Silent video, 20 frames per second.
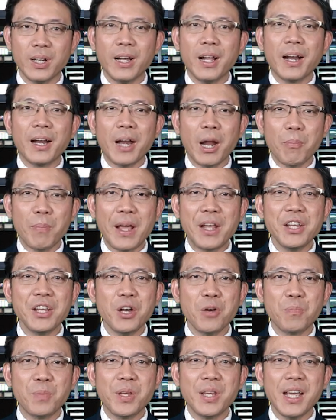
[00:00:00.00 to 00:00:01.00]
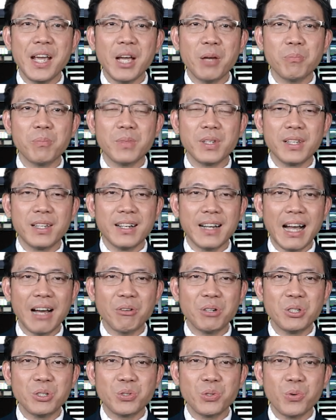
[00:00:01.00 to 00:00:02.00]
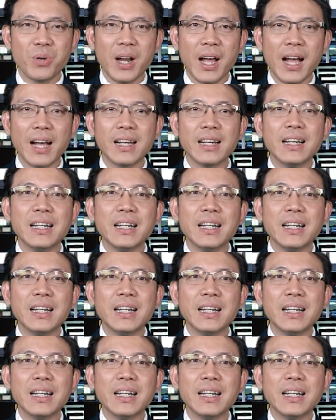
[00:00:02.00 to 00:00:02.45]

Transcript: là 7 giờ PM giờ Arizona